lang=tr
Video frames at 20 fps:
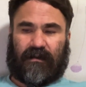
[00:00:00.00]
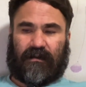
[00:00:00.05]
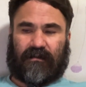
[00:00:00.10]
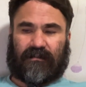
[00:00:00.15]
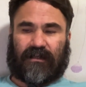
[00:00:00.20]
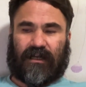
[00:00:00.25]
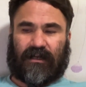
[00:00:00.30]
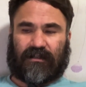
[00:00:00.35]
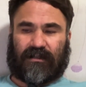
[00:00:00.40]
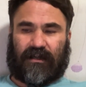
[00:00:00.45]

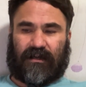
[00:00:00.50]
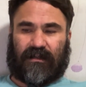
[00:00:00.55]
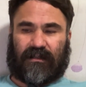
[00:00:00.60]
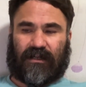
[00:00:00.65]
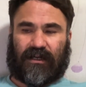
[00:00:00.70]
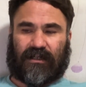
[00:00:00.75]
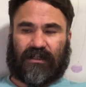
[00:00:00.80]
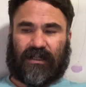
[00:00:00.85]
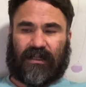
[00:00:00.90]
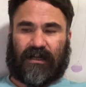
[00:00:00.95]
Saçlarını
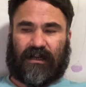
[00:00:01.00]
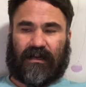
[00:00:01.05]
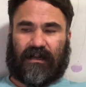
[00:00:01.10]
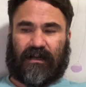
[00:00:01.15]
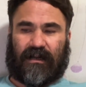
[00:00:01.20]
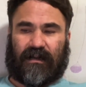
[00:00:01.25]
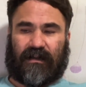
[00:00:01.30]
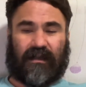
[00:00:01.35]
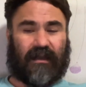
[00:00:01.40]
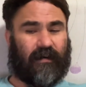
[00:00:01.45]
tıraş
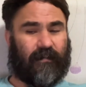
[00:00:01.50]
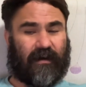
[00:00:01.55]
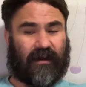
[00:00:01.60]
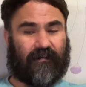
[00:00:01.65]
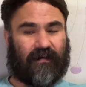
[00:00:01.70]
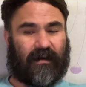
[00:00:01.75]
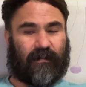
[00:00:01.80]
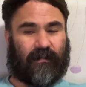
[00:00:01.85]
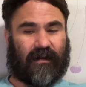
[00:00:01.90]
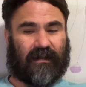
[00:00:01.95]
ederler, yemek
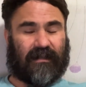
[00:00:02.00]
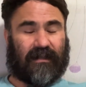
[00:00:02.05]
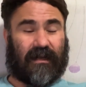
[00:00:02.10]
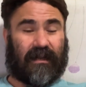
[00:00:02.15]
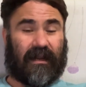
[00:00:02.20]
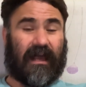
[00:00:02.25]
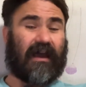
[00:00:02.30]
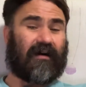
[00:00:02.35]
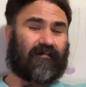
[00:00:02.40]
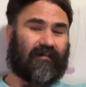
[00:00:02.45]
vermezler,
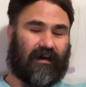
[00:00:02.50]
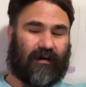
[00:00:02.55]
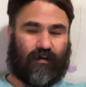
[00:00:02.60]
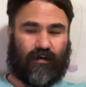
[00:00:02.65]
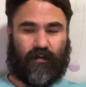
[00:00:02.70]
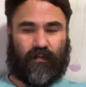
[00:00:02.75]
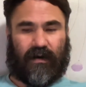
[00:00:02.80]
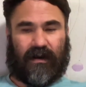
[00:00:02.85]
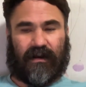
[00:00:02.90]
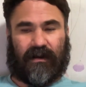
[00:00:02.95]
evden
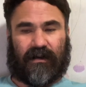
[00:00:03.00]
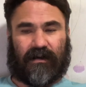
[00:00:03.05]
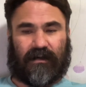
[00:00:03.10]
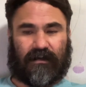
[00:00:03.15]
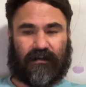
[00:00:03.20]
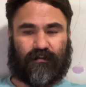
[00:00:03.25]
kovarlar.